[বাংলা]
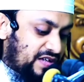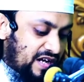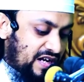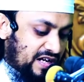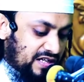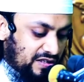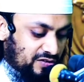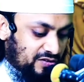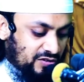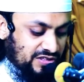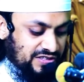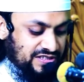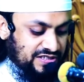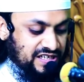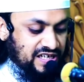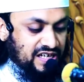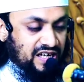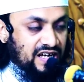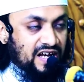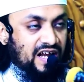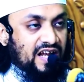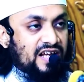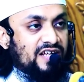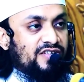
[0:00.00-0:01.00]
এটা হচ্ছে
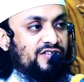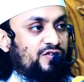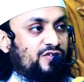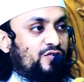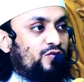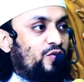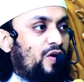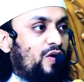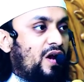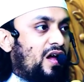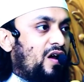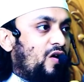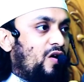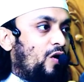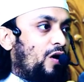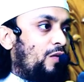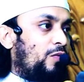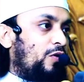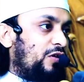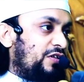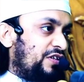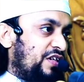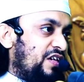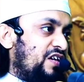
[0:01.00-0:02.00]
এই সুর আর
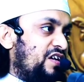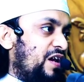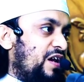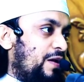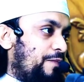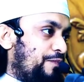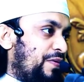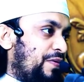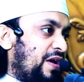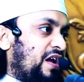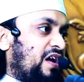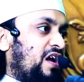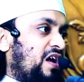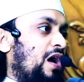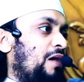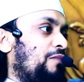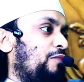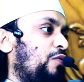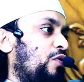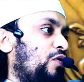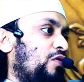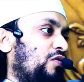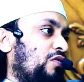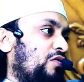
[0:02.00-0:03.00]
অবতীর্ণের
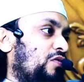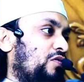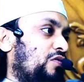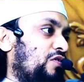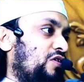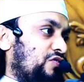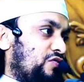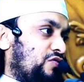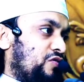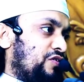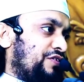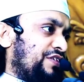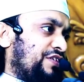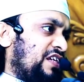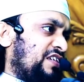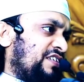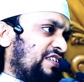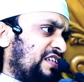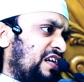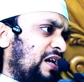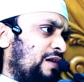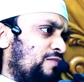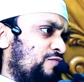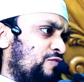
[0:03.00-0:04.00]
প্রেক্ষাপট রসুল
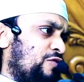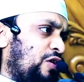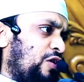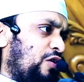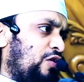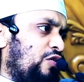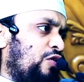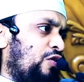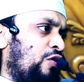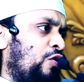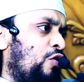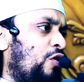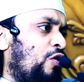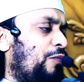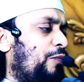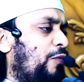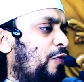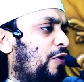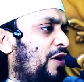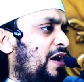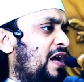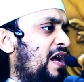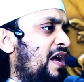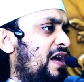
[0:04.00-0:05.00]
সাল্লাম যখন
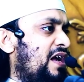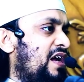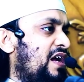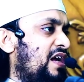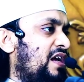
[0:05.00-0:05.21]
গোপনে